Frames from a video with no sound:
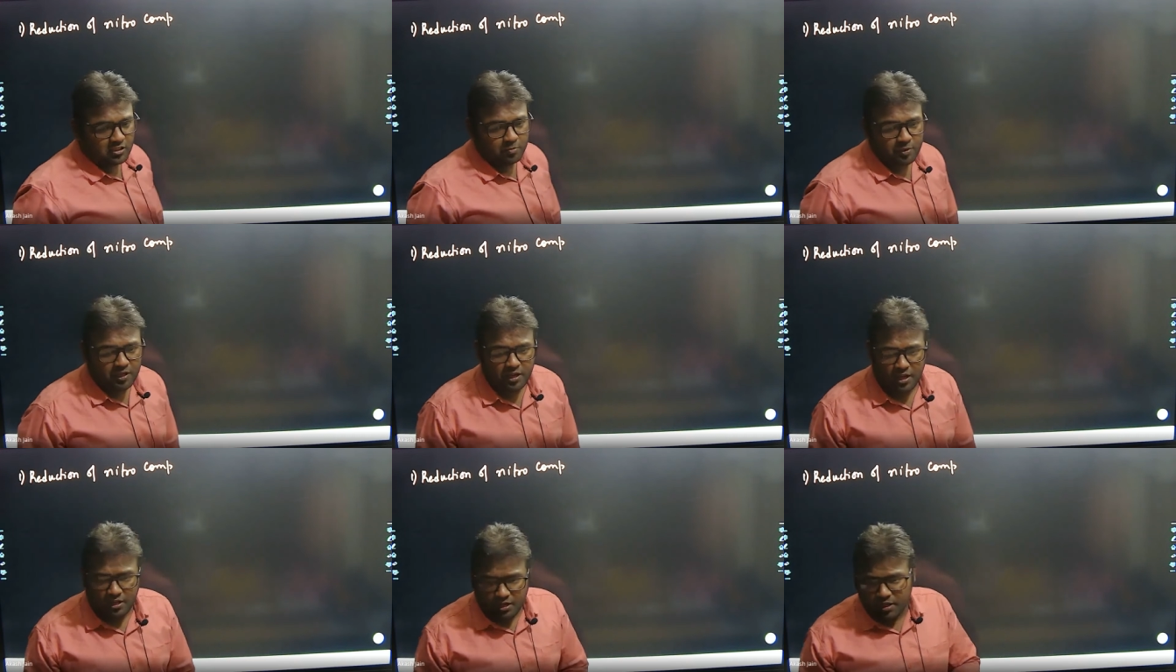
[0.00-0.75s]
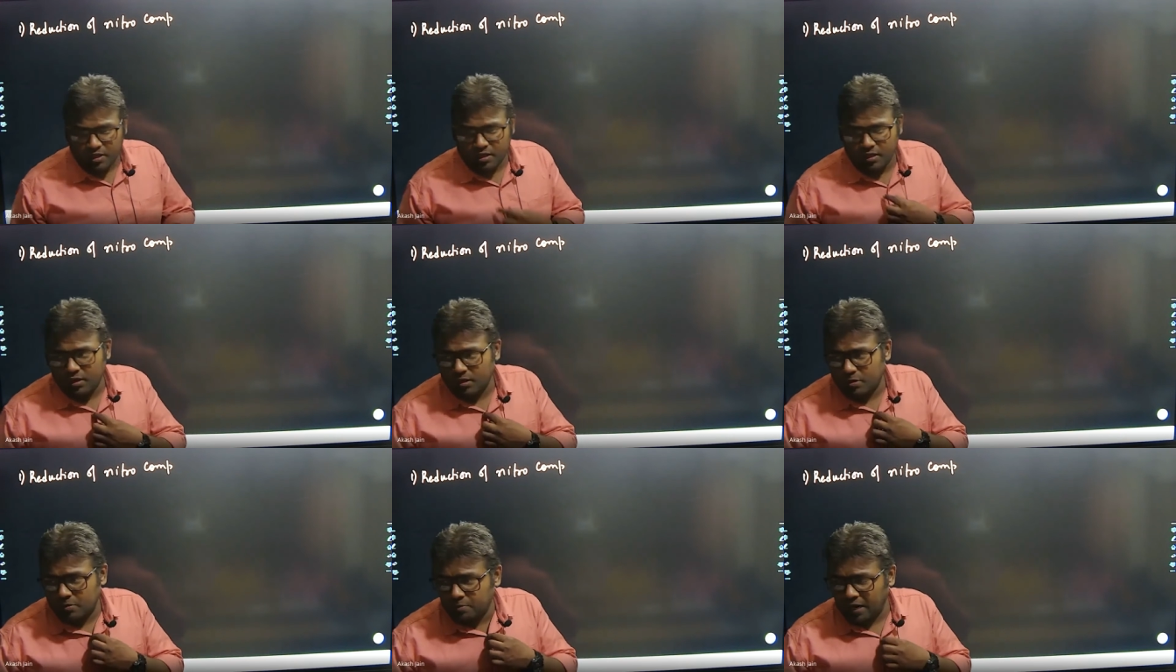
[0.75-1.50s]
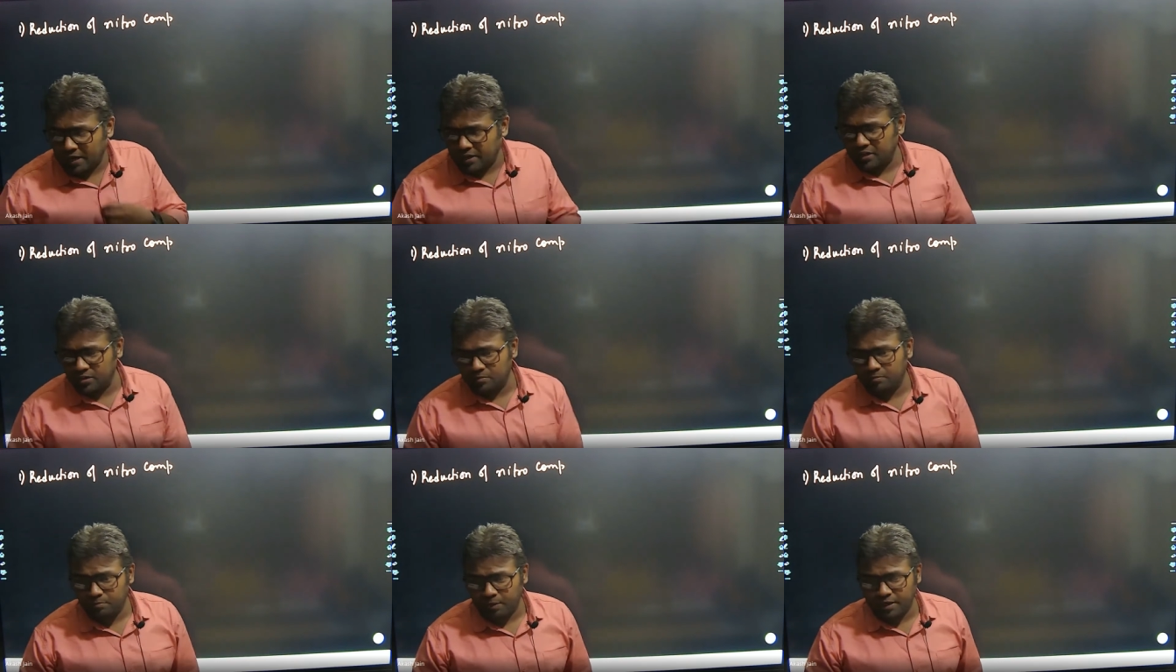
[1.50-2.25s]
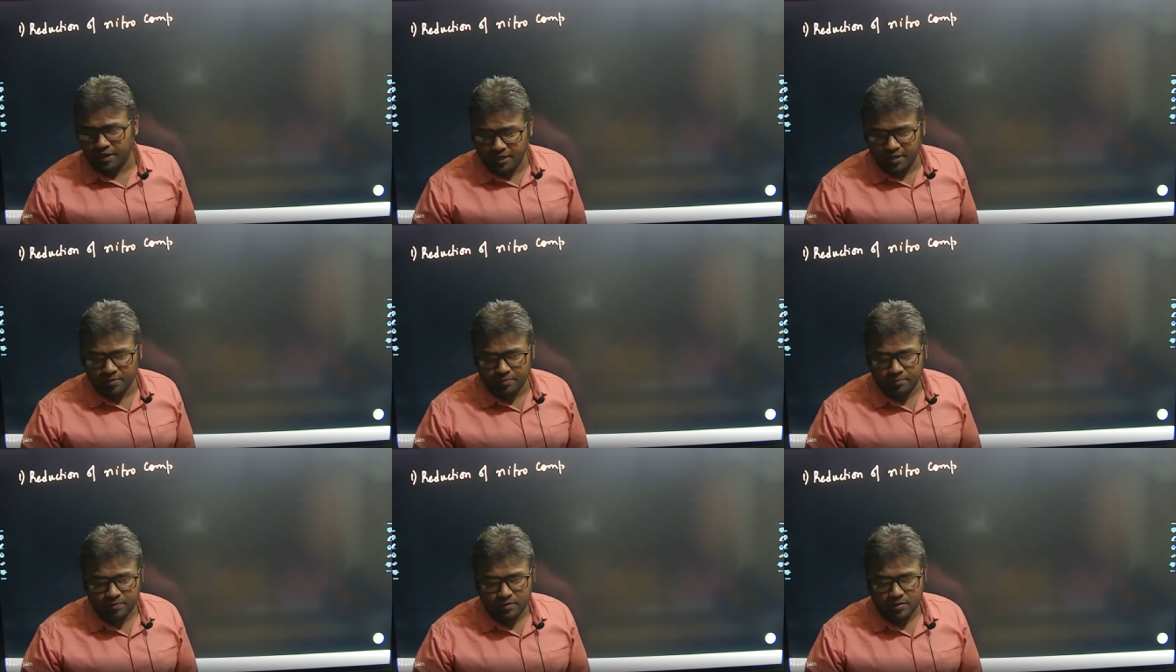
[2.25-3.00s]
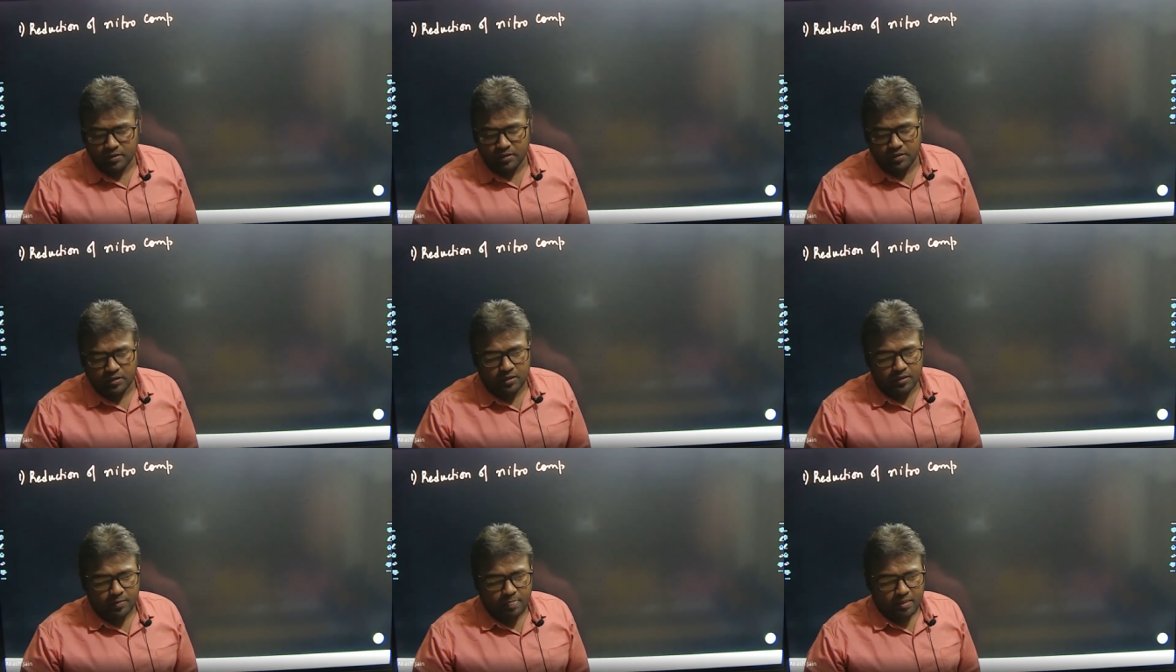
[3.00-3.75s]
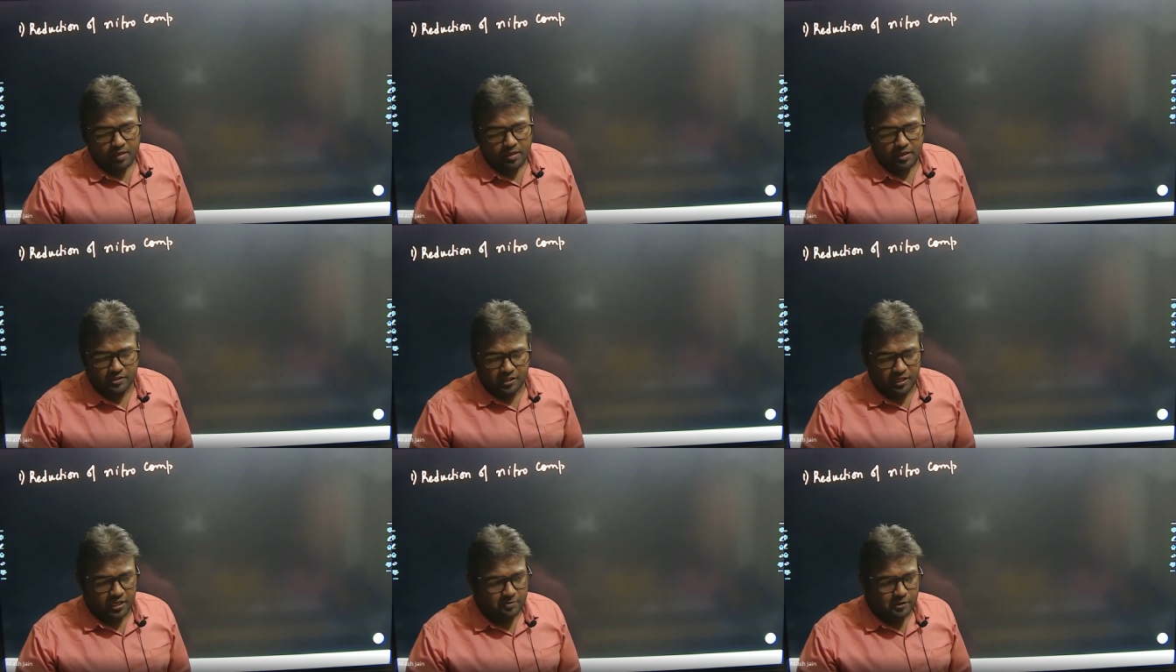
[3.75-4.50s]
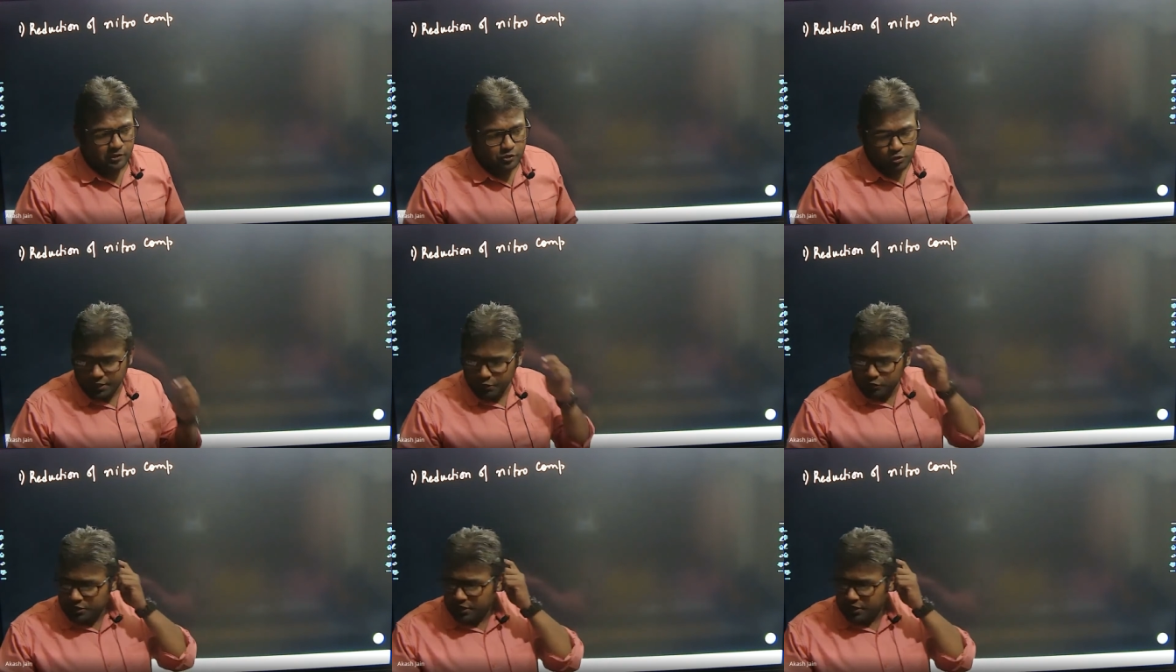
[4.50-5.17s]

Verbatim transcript: में रेने निकल प्लैटिनम रेडियम इसके हेल्प से इसको रिड्यूस किए